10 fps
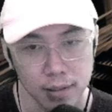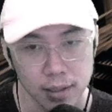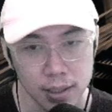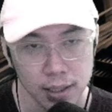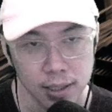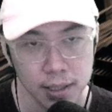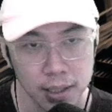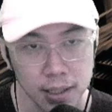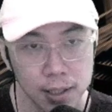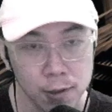
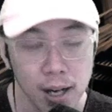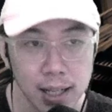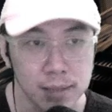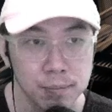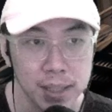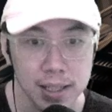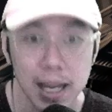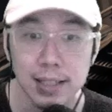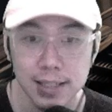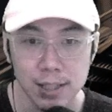di gua ada sempat
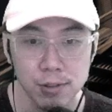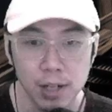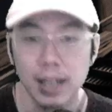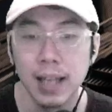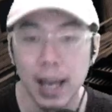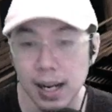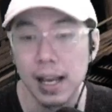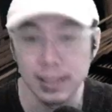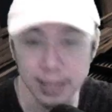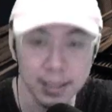gacha juga ini ada
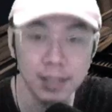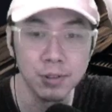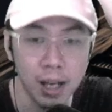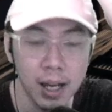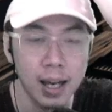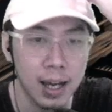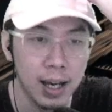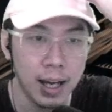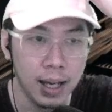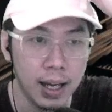gacanya juga
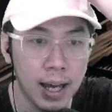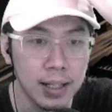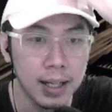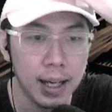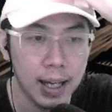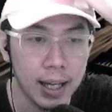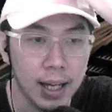uh, ada